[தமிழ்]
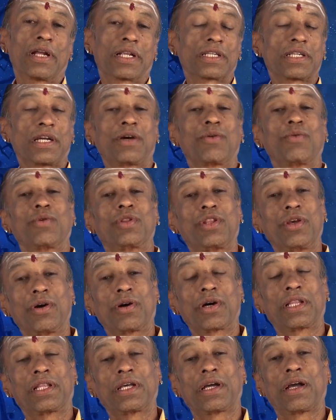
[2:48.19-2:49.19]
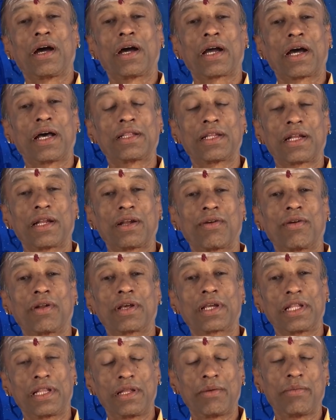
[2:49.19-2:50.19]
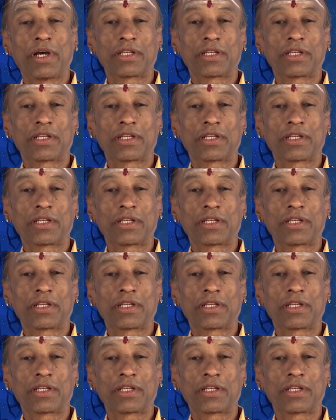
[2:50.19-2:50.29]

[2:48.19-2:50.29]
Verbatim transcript: அரசாங்க உத்தியோகத்துக்காக காத்துட்ருக்கவங்களுக்கு இந்த